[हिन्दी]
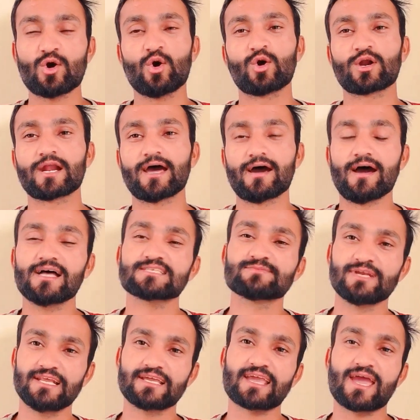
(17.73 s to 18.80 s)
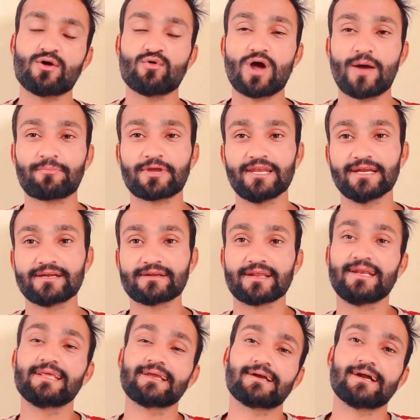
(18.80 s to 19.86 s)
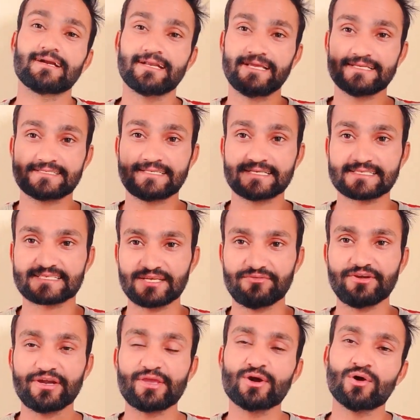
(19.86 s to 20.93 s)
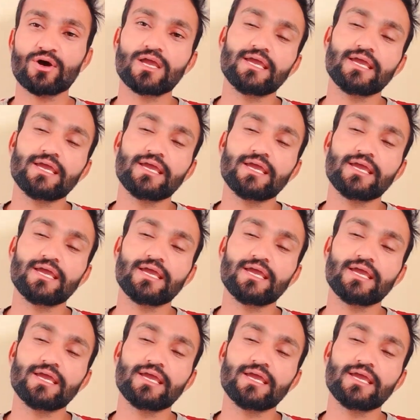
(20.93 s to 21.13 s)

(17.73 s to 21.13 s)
और आज मैं लेके आया हूं आपके लिए ट्रेनिंग का डे सिक्स की वीडियो